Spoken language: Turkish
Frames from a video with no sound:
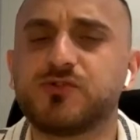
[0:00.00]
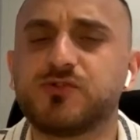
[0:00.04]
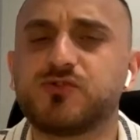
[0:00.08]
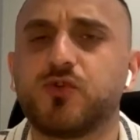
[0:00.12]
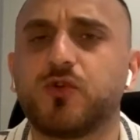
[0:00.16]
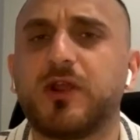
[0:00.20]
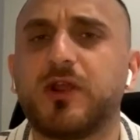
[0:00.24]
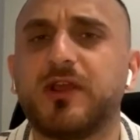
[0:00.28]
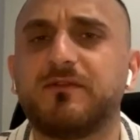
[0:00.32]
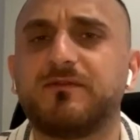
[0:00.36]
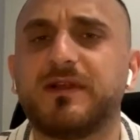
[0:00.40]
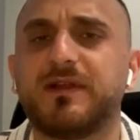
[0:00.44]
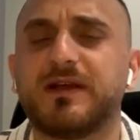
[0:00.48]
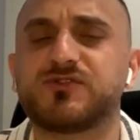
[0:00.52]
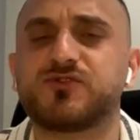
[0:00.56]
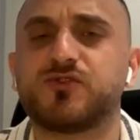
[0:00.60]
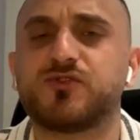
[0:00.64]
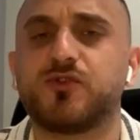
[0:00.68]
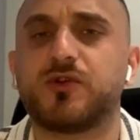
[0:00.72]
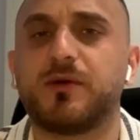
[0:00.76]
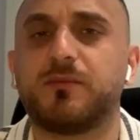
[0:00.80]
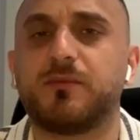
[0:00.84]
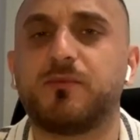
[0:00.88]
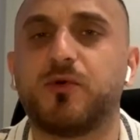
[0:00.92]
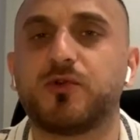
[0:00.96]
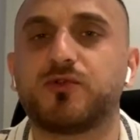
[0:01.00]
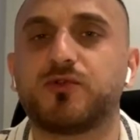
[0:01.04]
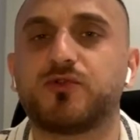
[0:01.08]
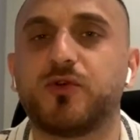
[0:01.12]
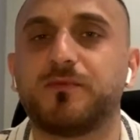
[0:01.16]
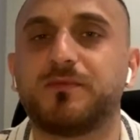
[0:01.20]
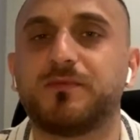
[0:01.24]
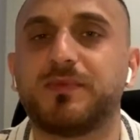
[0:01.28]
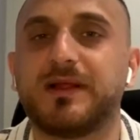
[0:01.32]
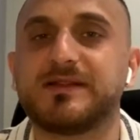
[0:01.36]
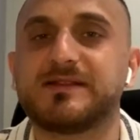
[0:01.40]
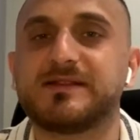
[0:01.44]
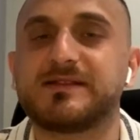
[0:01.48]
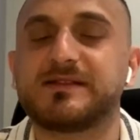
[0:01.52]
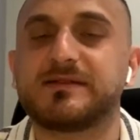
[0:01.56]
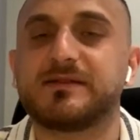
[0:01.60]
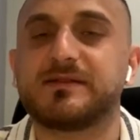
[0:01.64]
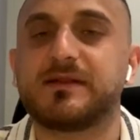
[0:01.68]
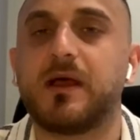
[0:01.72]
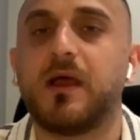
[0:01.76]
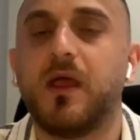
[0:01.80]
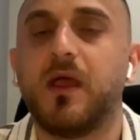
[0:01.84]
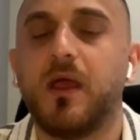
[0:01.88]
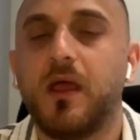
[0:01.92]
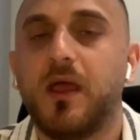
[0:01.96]
Son enflasyon rapor
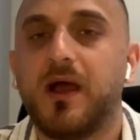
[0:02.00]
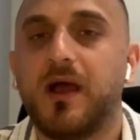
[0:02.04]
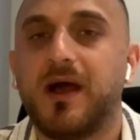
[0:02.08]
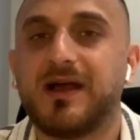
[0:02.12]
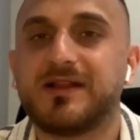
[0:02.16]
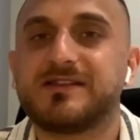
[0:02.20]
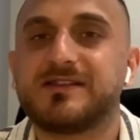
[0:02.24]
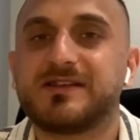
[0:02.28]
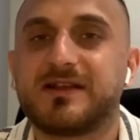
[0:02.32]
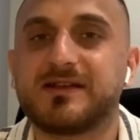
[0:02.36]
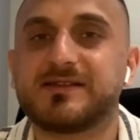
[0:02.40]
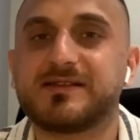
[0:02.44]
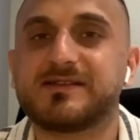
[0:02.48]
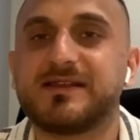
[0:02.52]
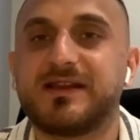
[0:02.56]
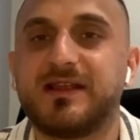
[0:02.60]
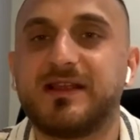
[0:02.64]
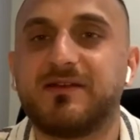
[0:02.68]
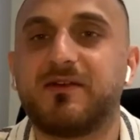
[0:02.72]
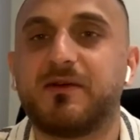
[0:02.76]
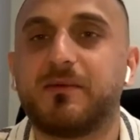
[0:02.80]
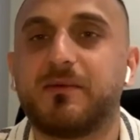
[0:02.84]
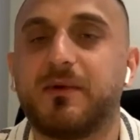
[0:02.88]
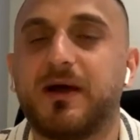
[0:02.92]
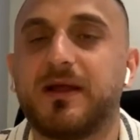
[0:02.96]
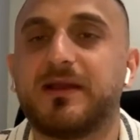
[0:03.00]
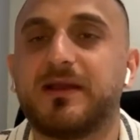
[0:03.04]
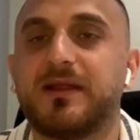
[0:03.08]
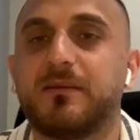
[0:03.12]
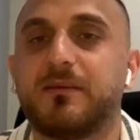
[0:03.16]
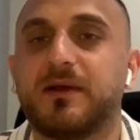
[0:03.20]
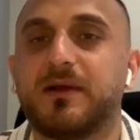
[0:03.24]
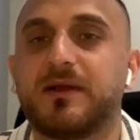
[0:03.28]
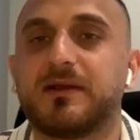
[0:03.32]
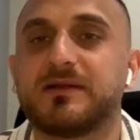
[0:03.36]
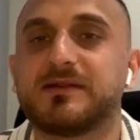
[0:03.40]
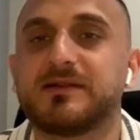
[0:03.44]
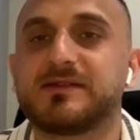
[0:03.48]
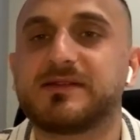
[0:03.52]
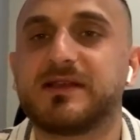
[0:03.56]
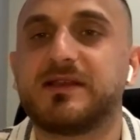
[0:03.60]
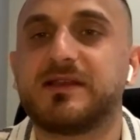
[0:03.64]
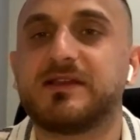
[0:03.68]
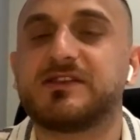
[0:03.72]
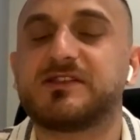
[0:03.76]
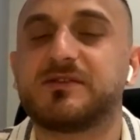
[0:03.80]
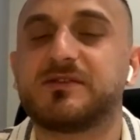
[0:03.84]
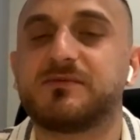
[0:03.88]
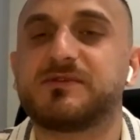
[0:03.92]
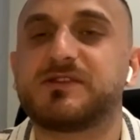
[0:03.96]
toplantısında ancak Hazine ve Maliye Bakanı
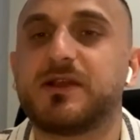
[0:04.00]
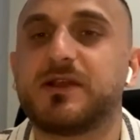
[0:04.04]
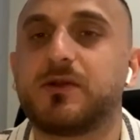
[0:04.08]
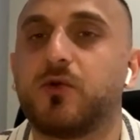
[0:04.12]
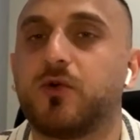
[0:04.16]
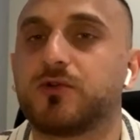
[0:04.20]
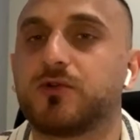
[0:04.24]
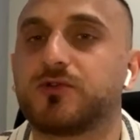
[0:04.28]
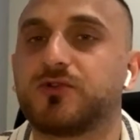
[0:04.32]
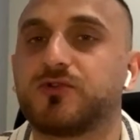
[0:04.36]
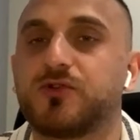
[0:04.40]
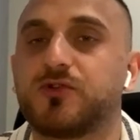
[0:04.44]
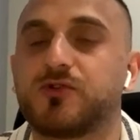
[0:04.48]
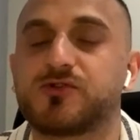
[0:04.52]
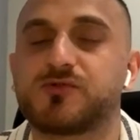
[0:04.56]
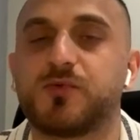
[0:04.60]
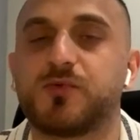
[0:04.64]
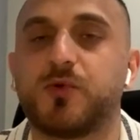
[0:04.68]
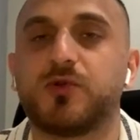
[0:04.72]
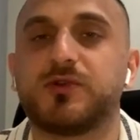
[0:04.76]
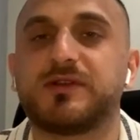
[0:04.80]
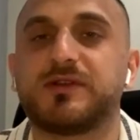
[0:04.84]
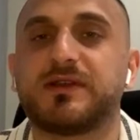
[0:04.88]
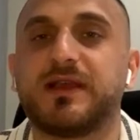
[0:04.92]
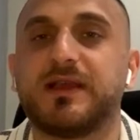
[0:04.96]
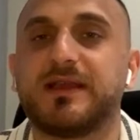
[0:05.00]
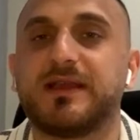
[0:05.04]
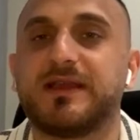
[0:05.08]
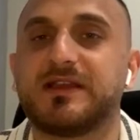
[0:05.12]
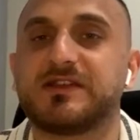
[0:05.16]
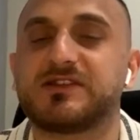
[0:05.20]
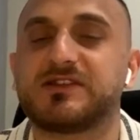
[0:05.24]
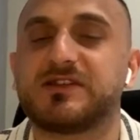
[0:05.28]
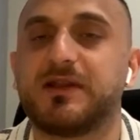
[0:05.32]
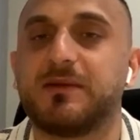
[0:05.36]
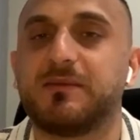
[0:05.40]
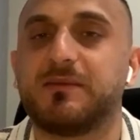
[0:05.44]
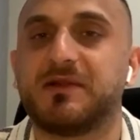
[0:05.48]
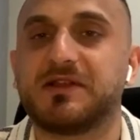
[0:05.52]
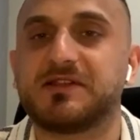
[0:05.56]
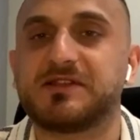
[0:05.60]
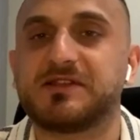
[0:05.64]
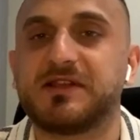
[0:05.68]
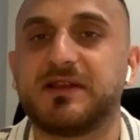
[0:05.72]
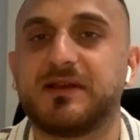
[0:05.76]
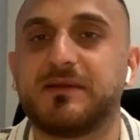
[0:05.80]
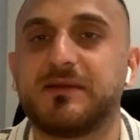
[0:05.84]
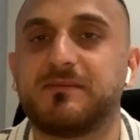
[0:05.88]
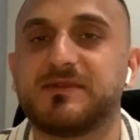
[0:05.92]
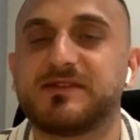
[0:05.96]
Sayın Şimşek ortodoks politikaya
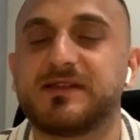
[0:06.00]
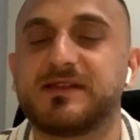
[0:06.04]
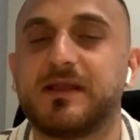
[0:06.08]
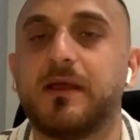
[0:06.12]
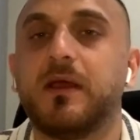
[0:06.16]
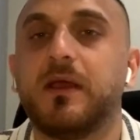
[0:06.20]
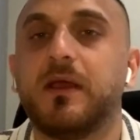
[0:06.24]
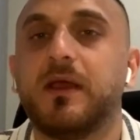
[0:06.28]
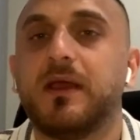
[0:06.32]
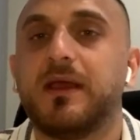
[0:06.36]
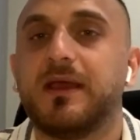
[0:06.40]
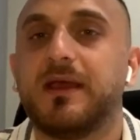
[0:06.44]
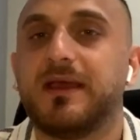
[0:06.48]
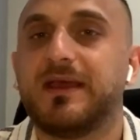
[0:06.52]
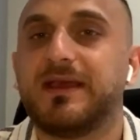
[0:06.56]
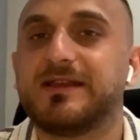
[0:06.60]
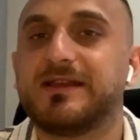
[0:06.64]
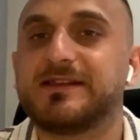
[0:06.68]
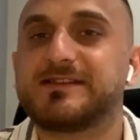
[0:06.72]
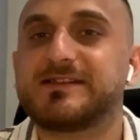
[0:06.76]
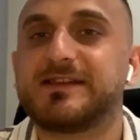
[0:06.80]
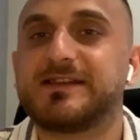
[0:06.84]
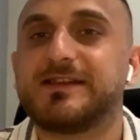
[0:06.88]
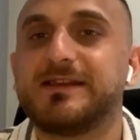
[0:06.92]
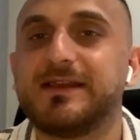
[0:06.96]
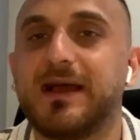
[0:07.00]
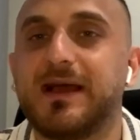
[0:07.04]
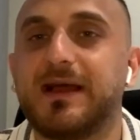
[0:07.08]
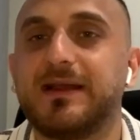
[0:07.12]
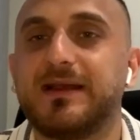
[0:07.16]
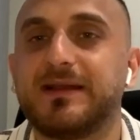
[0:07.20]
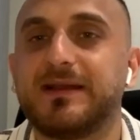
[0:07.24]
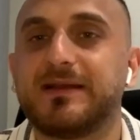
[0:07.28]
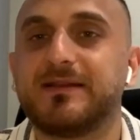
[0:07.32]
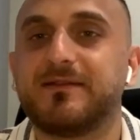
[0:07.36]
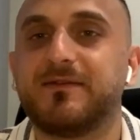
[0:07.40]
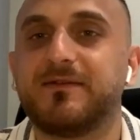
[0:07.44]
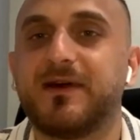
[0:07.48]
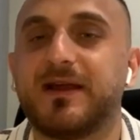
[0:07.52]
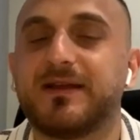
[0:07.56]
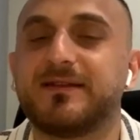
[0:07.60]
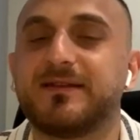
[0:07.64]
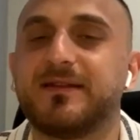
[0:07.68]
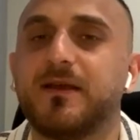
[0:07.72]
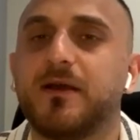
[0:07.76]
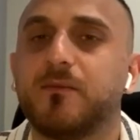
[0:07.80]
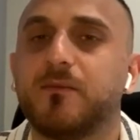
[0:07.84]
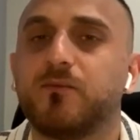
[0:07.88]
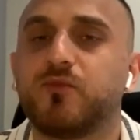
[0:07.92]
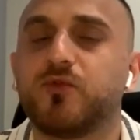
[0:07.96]
geçilebileceğinin bize e, sinyallerini
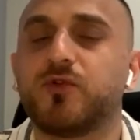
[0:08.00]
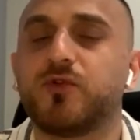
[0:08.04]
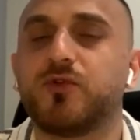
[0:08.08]
verdi.